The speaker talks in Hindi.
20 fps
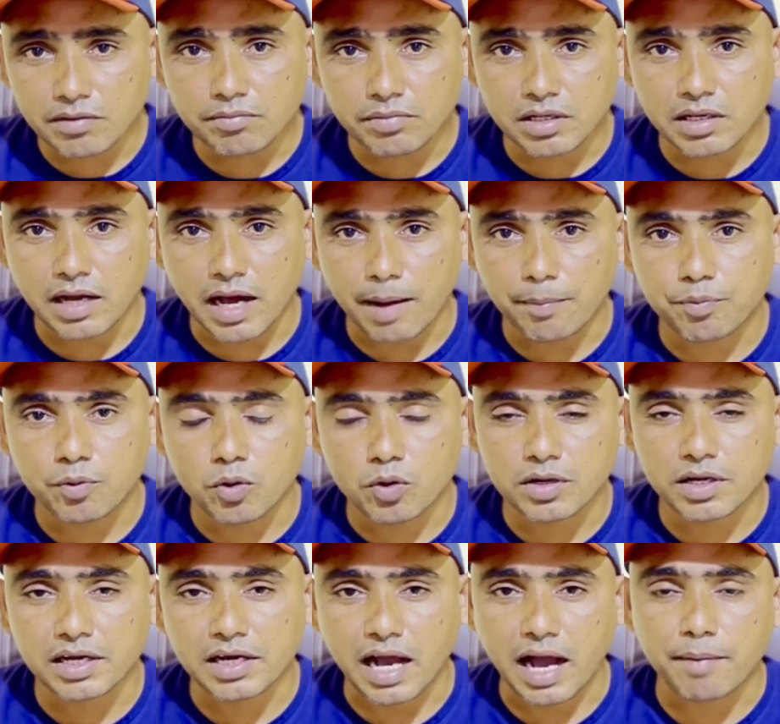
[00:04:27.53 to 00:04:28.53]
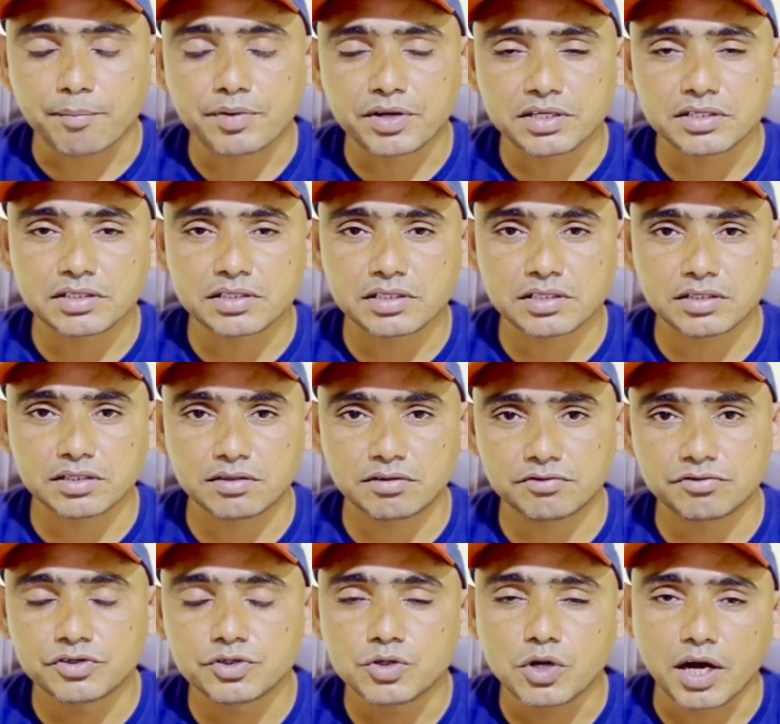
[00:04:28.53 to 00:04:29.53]
मतलब आप लोग के काम की
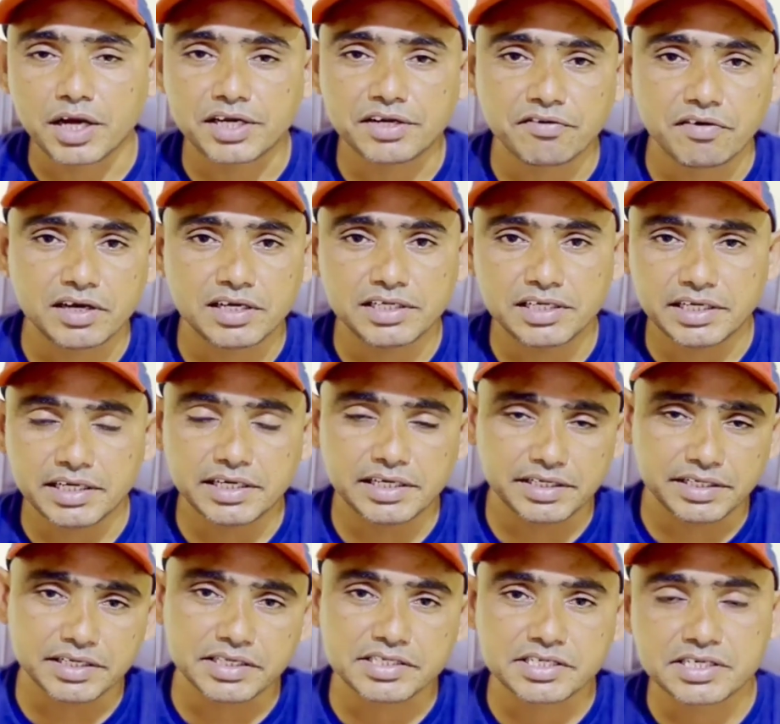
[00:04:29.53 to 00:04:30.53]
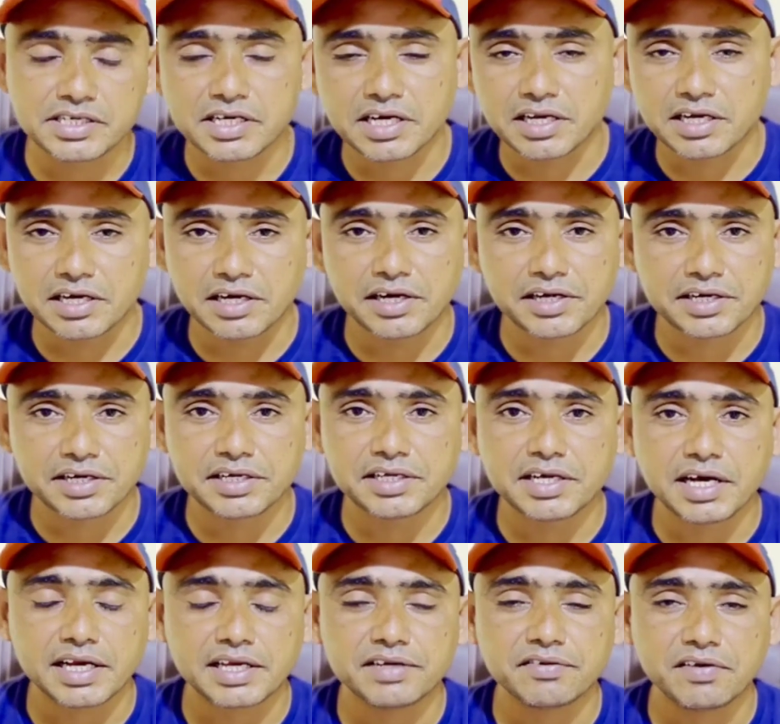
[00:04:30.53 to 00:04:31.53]
वीडियो आने वाली है इंडस्ट्री के रिलेटेड ही
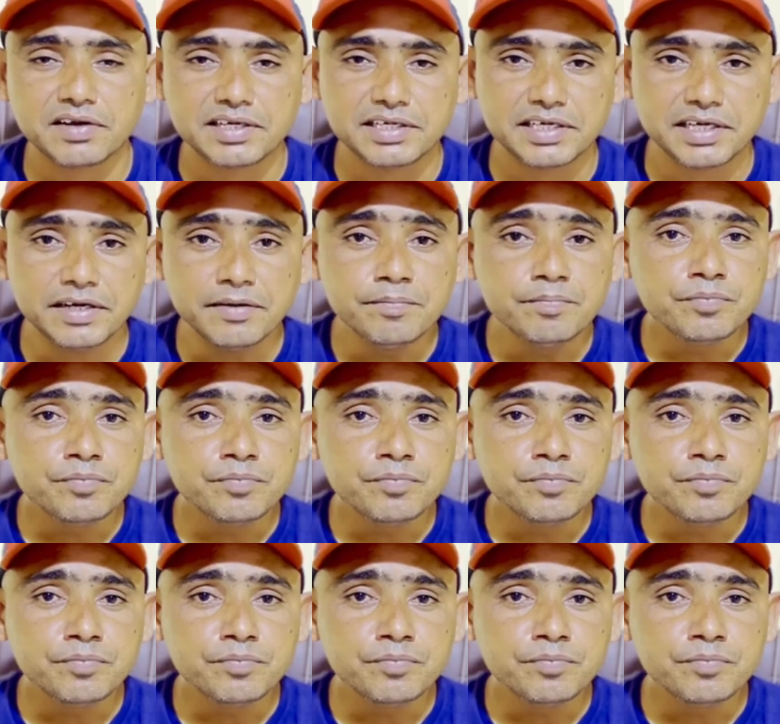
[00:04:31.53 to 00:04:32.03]
आने वाली है